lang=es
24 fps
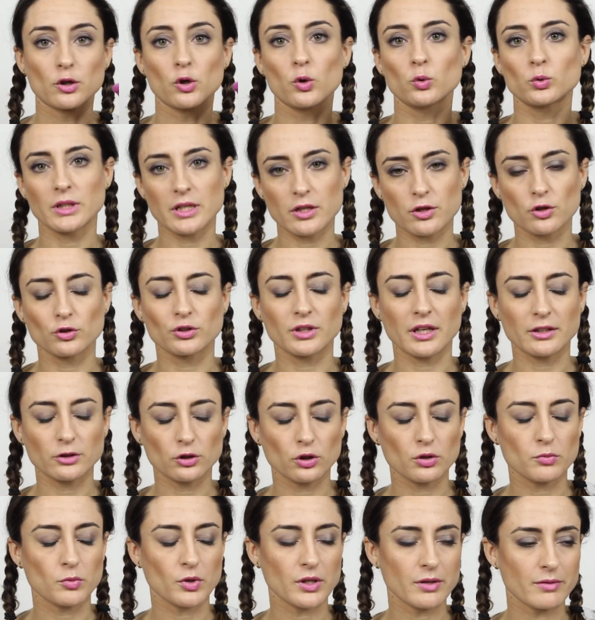no lo utilizo
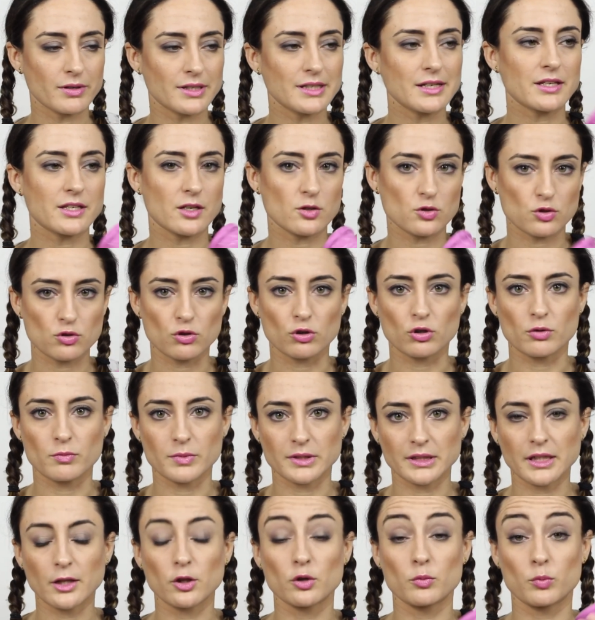tanto como debería, ya os lo he
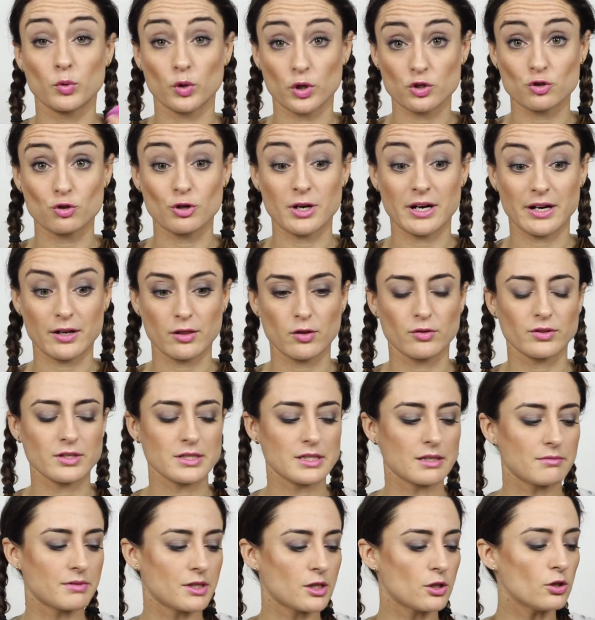comentado y por eso la razón de
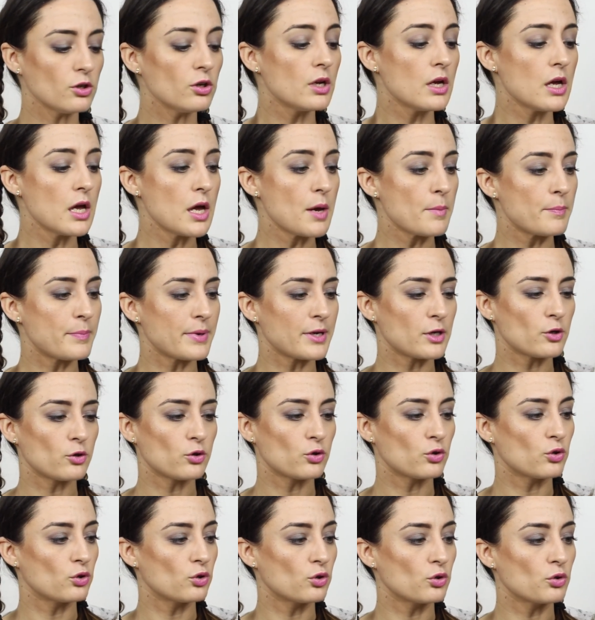este vídeo,
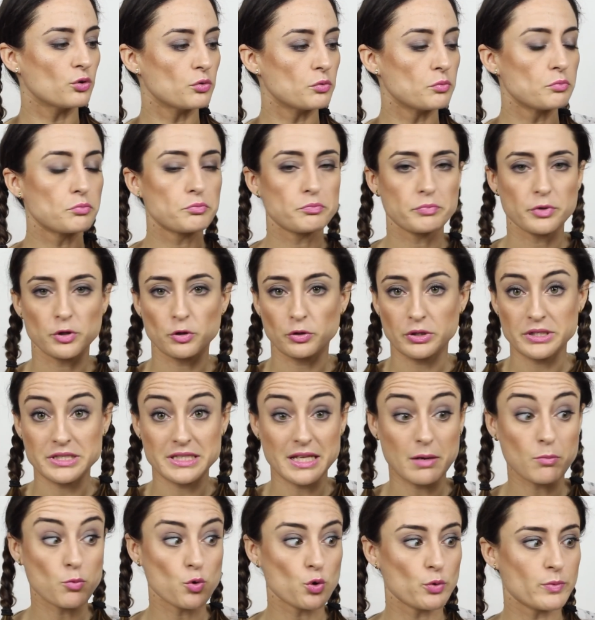pero, pero que
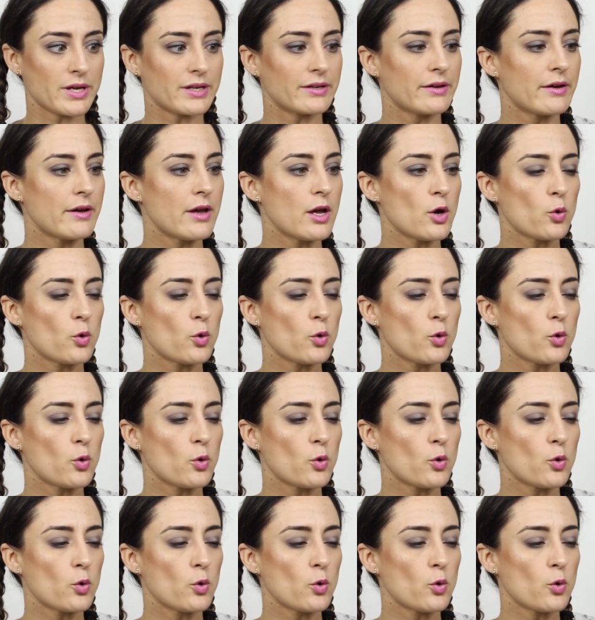está muy bien.